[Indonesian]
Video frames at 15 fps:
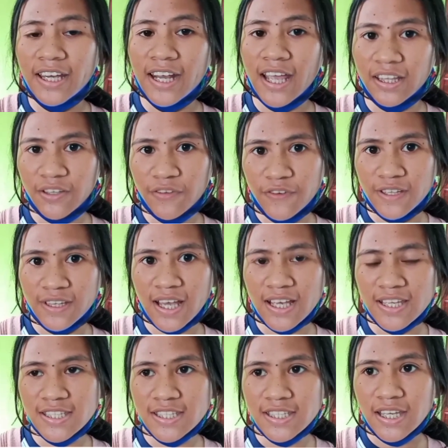
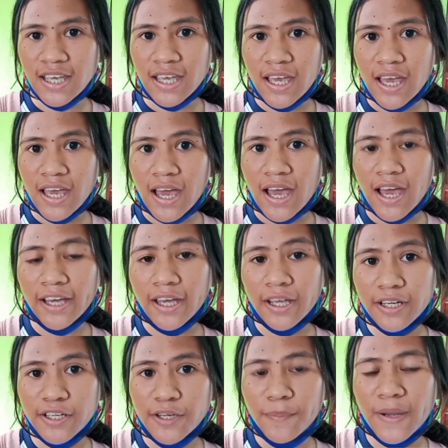kreativitas,
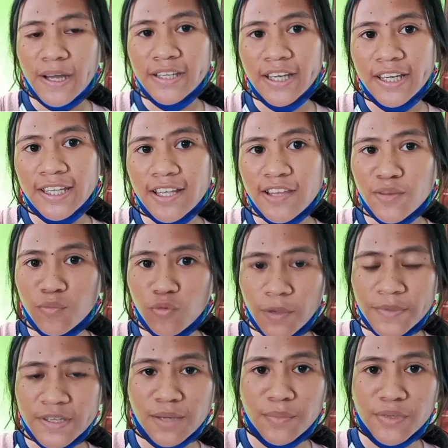agar kedepannya kita
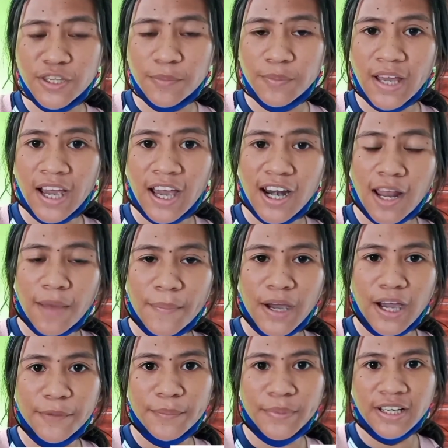semua bisa menciptakan
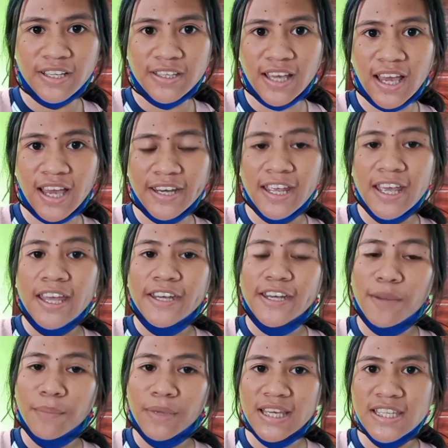lapangan pekerjaan
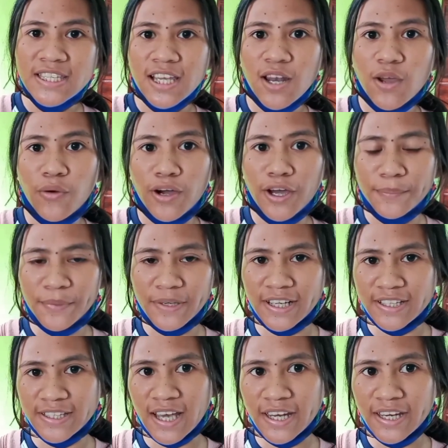dan mengisi lowongan
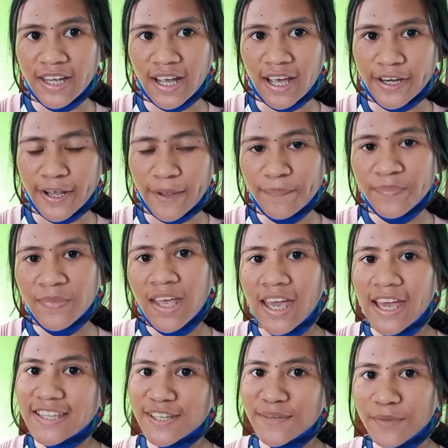pekerjaan yang ada.
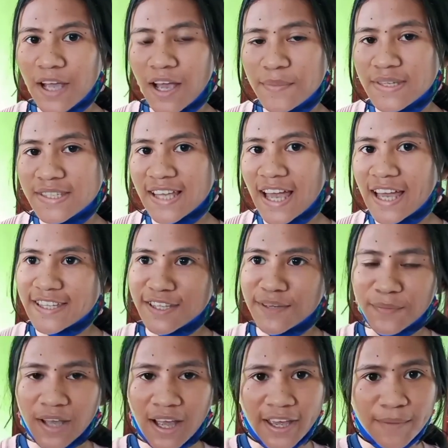SMK bisa,
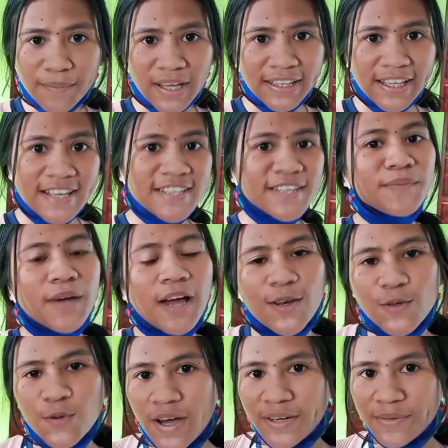SMK hebat, SMK
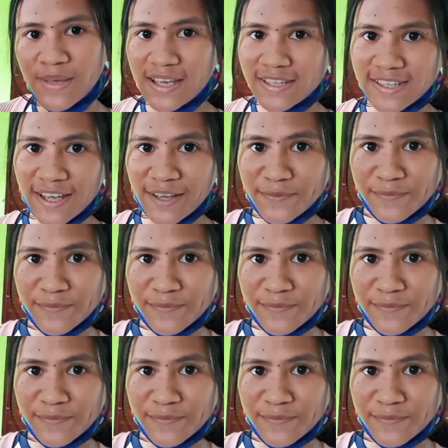luar biasa.